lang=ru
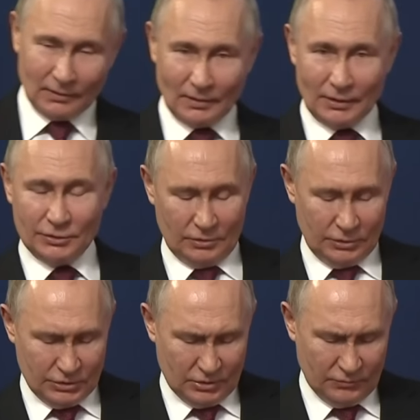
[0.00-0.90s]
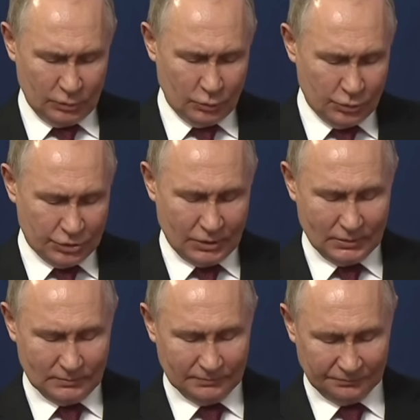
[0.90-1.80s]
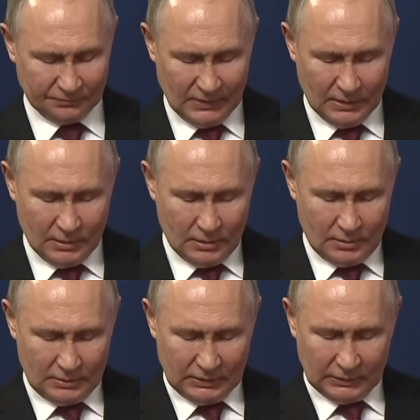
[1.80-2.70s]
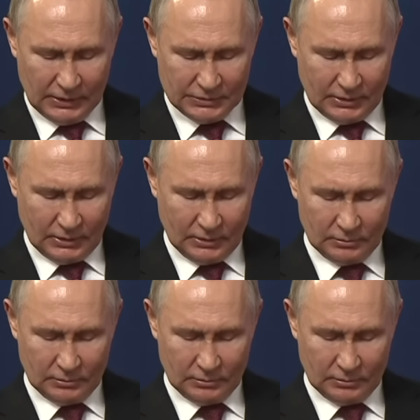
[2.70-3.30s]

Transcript: один из ведущих китайских